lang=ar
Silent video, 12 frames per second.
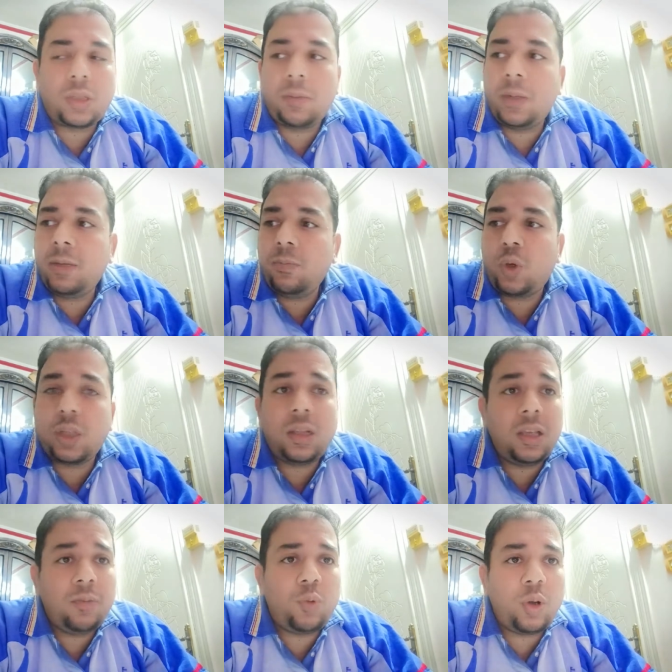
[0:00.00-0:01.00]
تمام
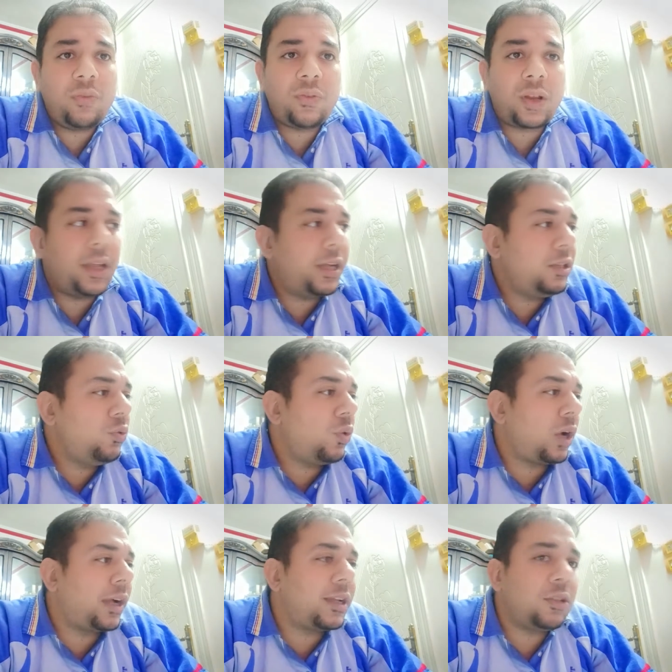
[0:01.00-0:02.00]
وهتلاقيه بوفرة يعني
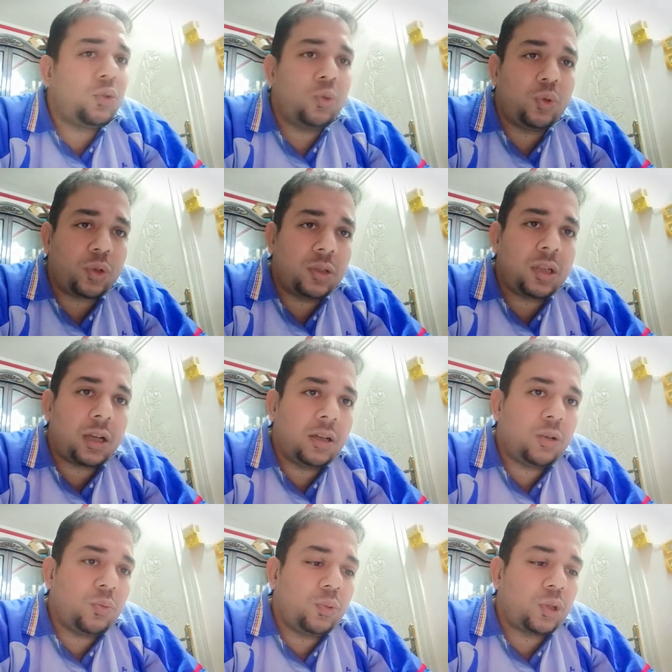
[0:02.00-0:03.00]
وحاجاته وقطع
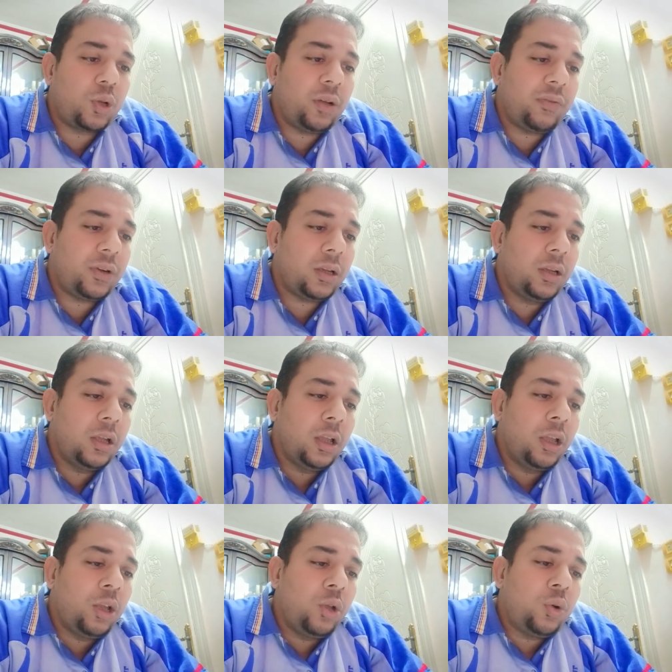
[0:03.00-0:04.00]
غيره متوافرة
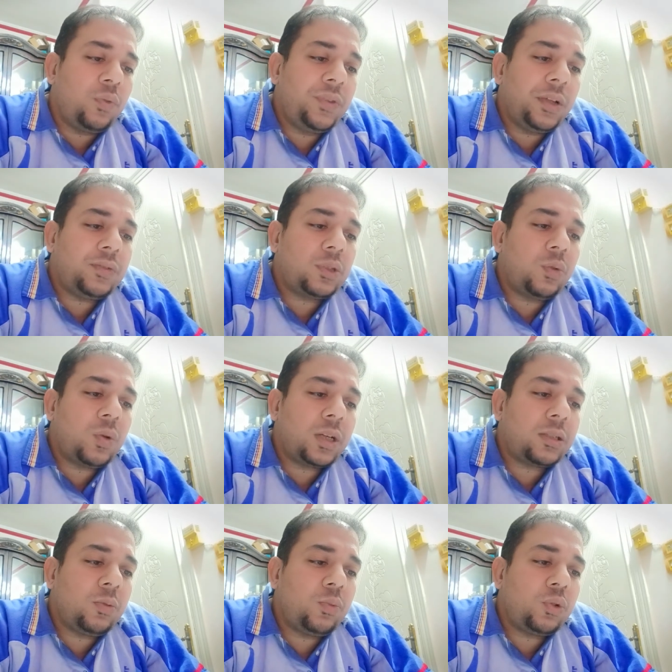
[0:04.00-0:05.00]
وفي نفس
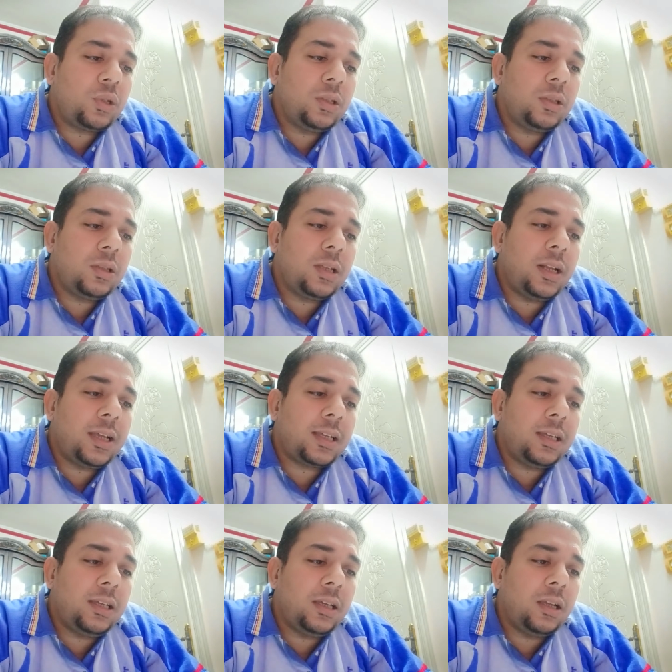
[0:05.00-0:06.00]
الوقت ممكن
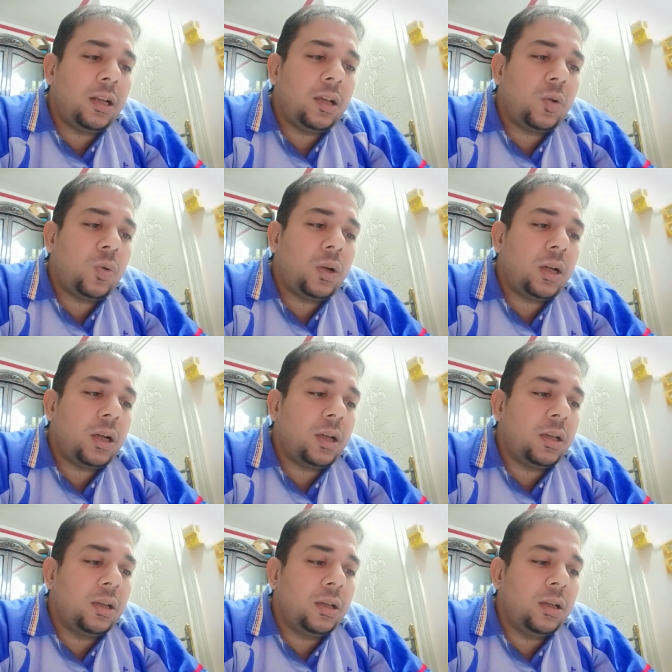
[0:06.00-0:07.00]
تلاقي اللي هو
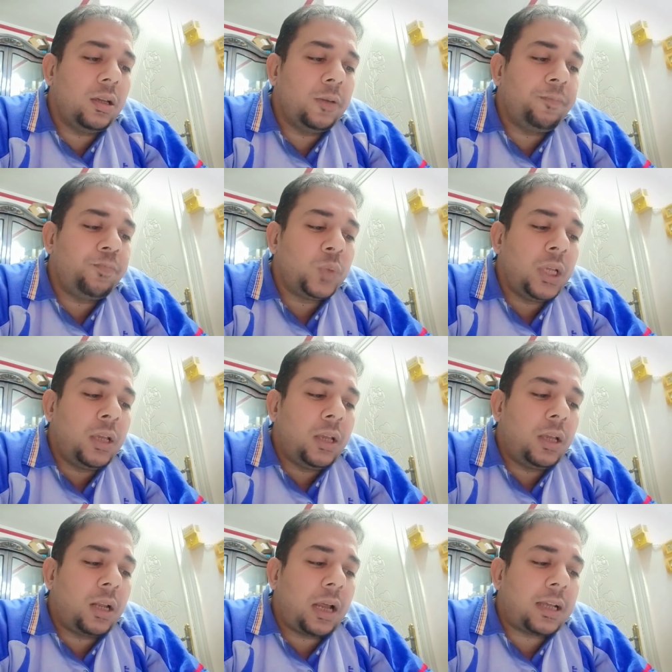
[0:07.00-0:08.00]
آه
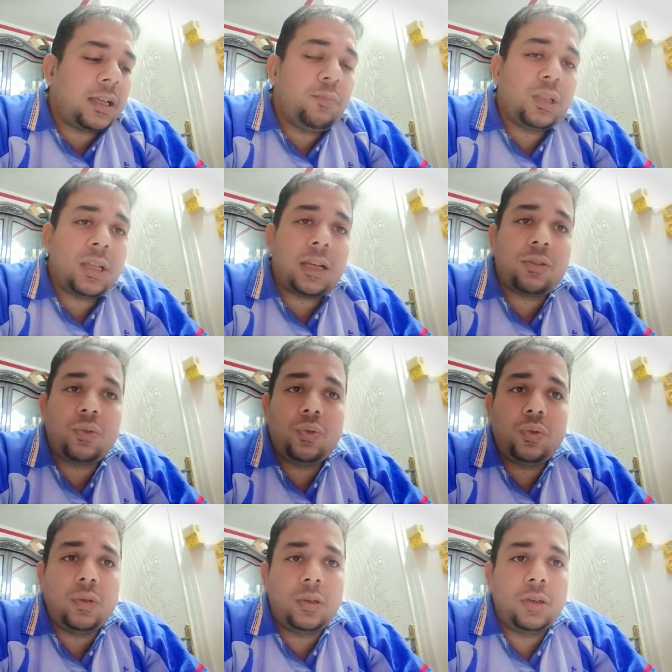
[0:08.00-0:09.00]
الحاجات
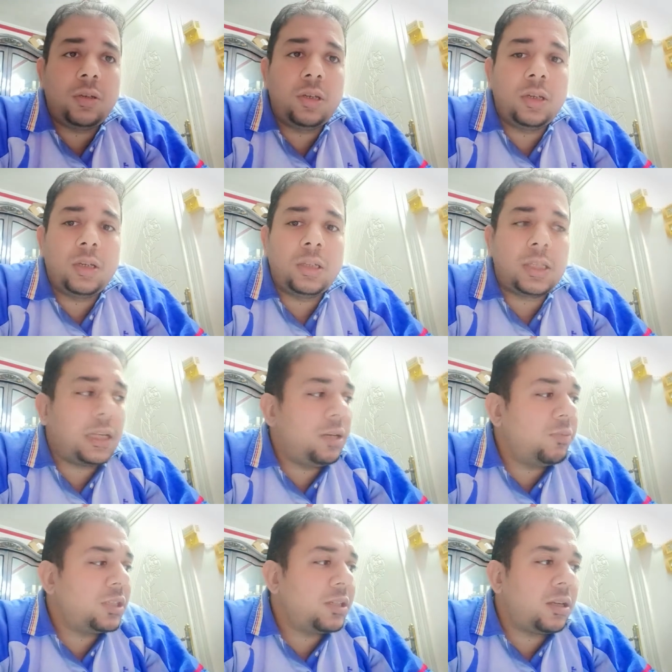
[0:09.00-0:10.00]
بتاعته آه يعني
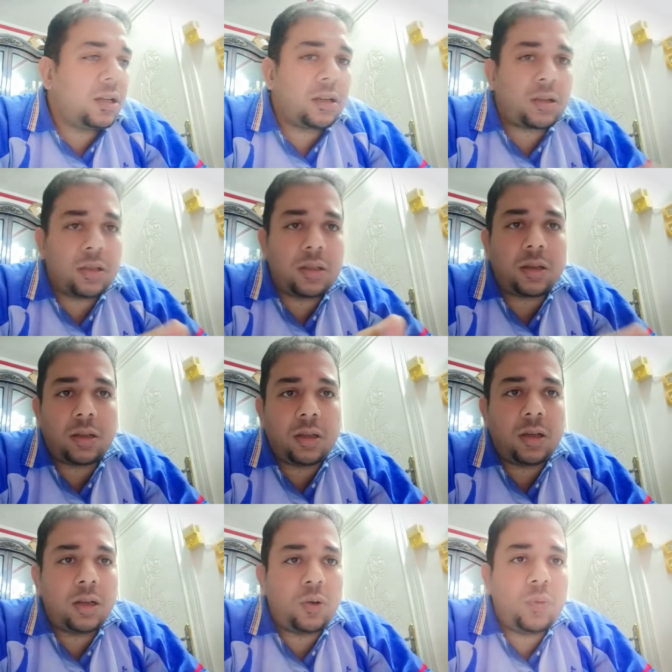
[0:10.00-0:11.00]
مثلا لا قدر
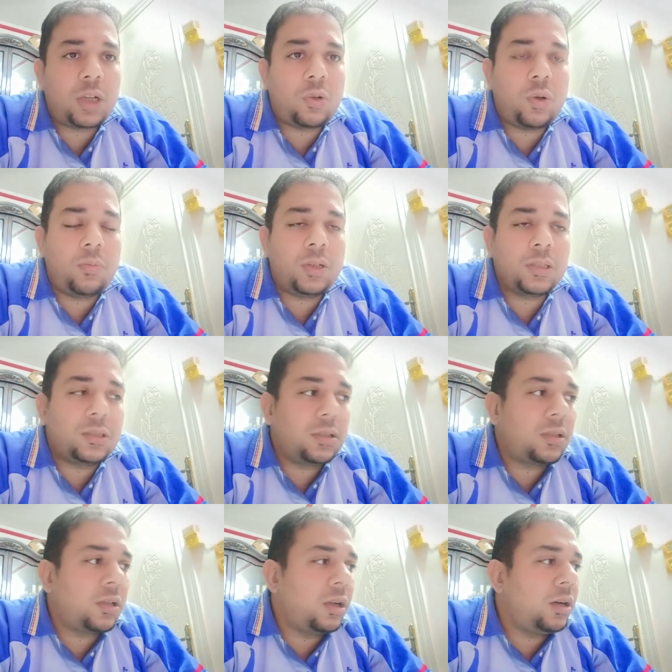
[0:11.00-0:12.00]
الله لو مكوى
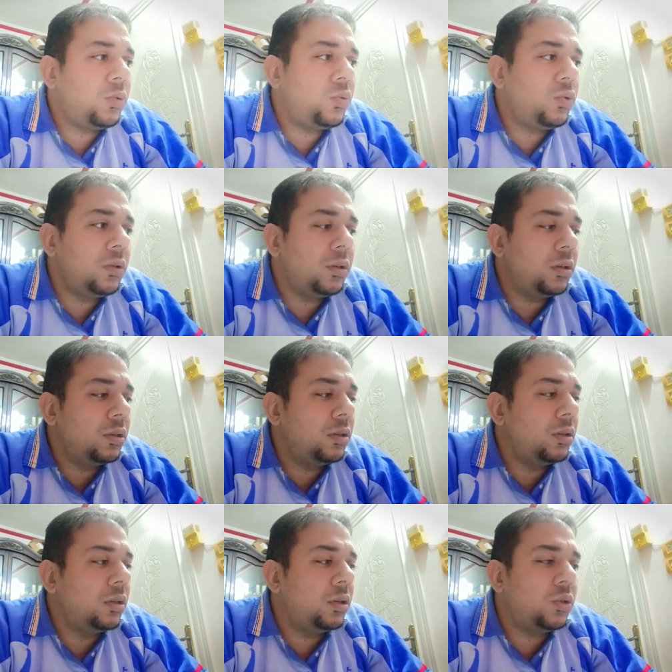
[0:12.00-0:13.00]
باظت او
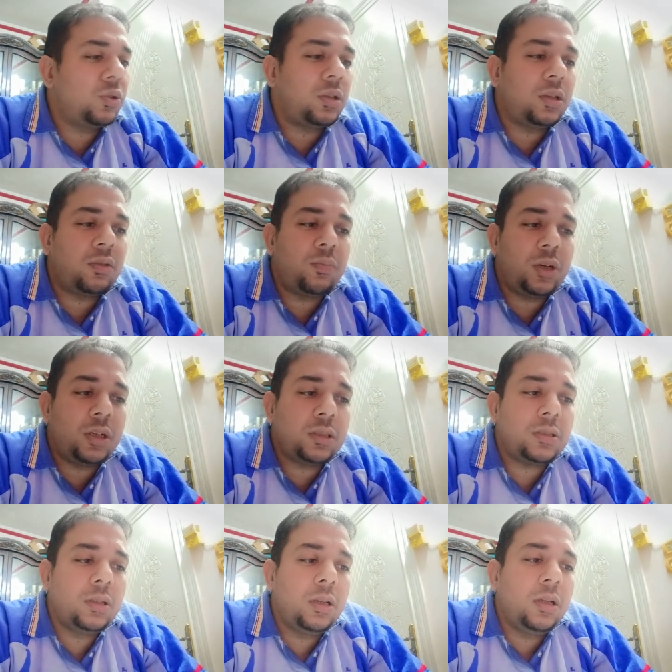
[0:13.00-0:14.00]
آه هوت اير باظ
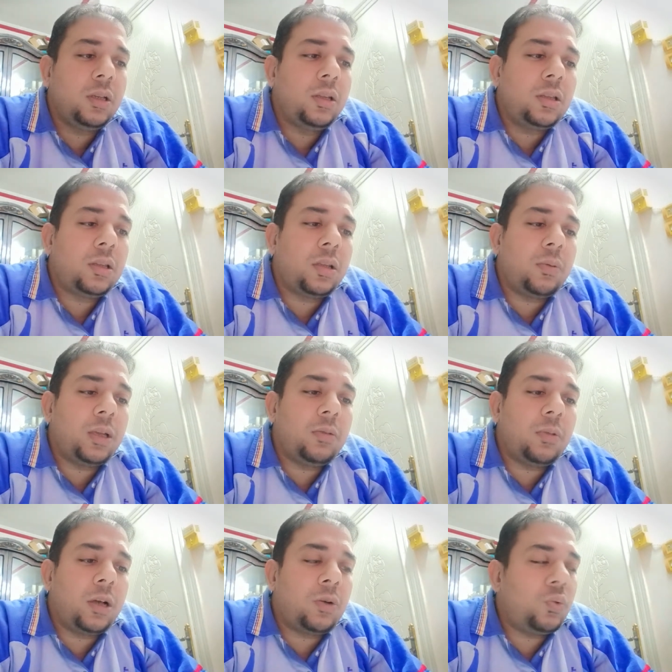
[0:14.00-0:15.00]
تمام
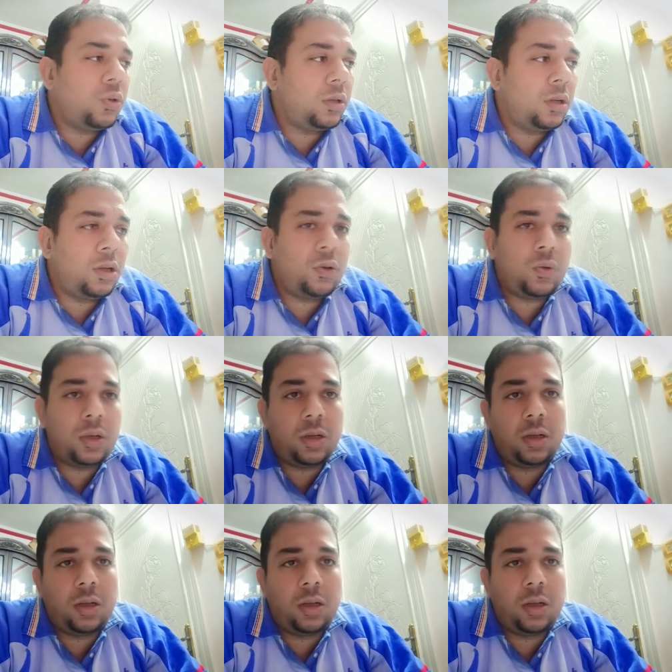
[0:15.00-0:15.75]
او اللي هو